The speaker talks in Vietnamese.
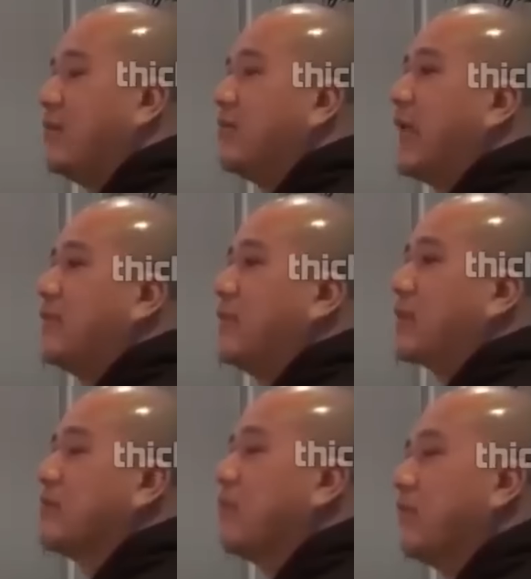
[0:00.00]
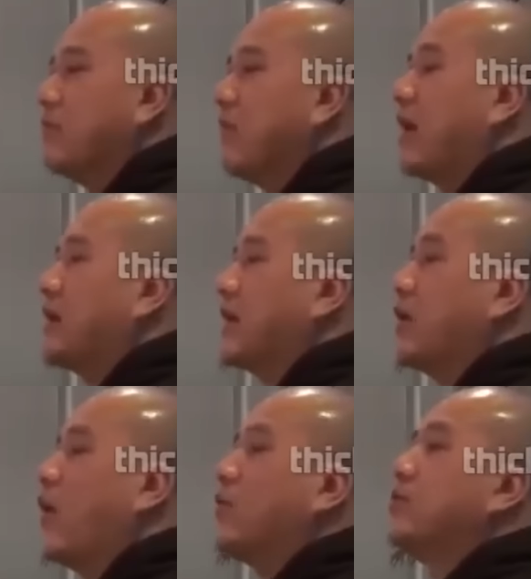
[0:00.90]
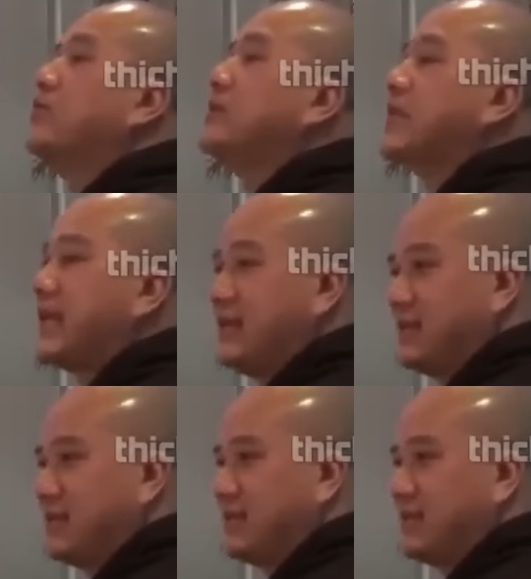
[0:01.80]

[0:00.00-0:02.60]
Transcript: ông làm một cái bổn phận là độ chúng sanh,